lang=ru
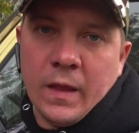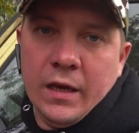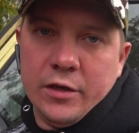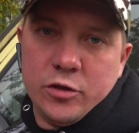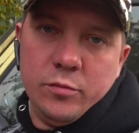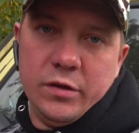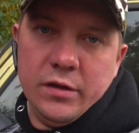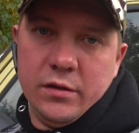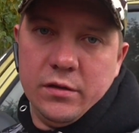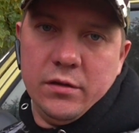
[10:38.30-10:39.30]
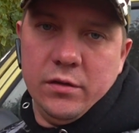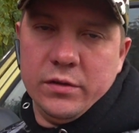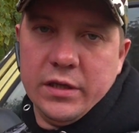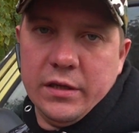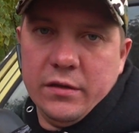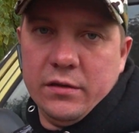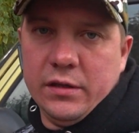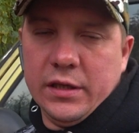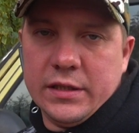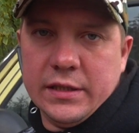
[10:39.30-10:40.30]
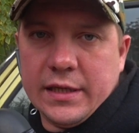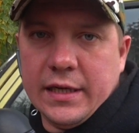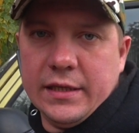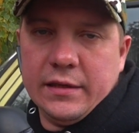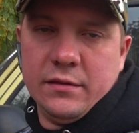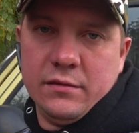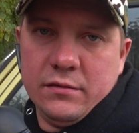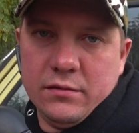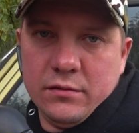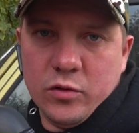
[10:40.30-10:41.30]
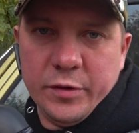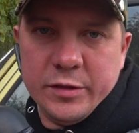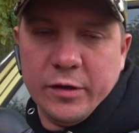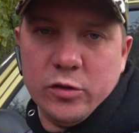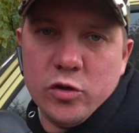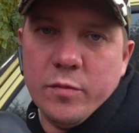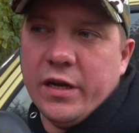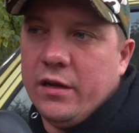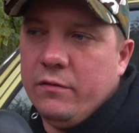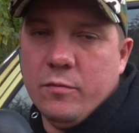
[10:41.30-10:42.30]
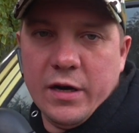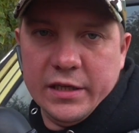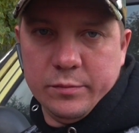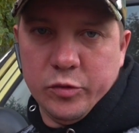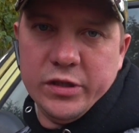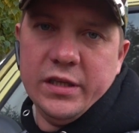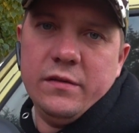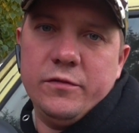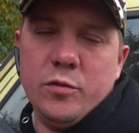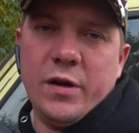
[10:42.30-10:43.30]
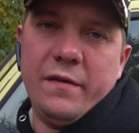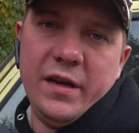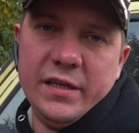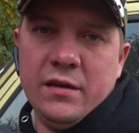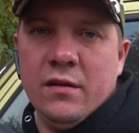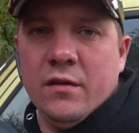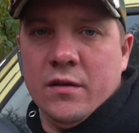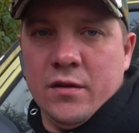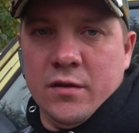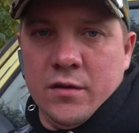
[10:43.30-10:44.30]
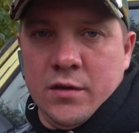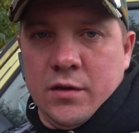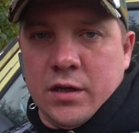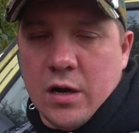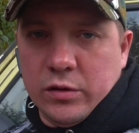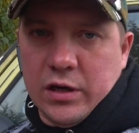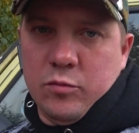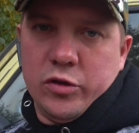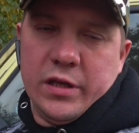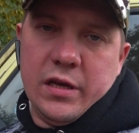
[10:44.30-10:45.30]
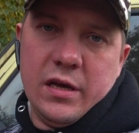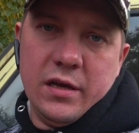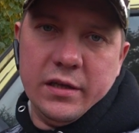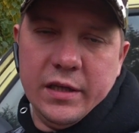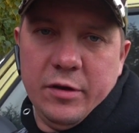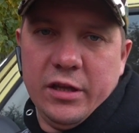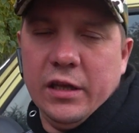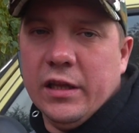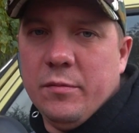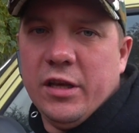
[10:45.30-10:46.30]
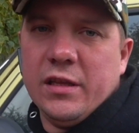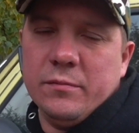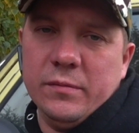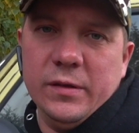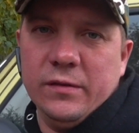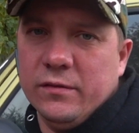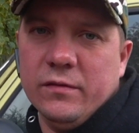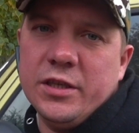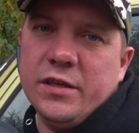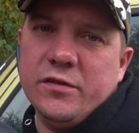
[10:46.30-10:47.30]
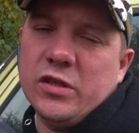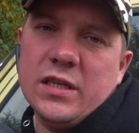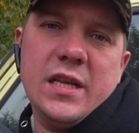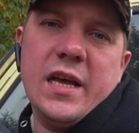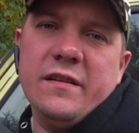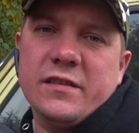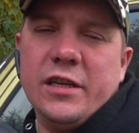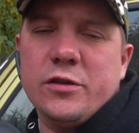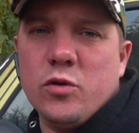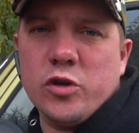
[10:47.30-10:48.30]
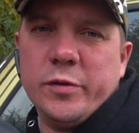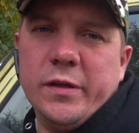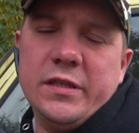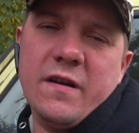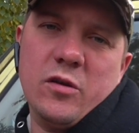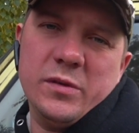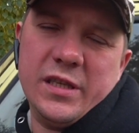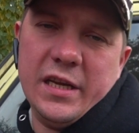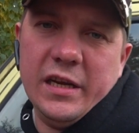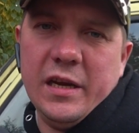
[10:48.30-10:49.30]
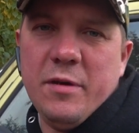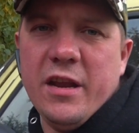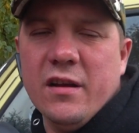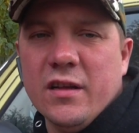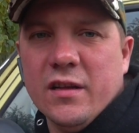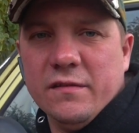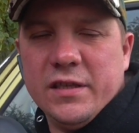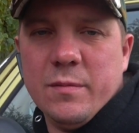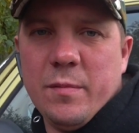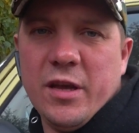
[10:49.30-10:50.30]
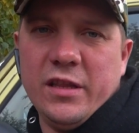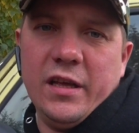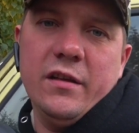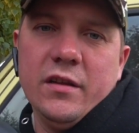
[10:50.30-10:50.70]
И чтобы люди, если захотят купить мотор, чтобы они его могли запустить, все проверить, как он работает, дымит, не дымит, там вообще все состояние, вскрыть кожух, посмотреть, в каком состоянии ремень, все моменты.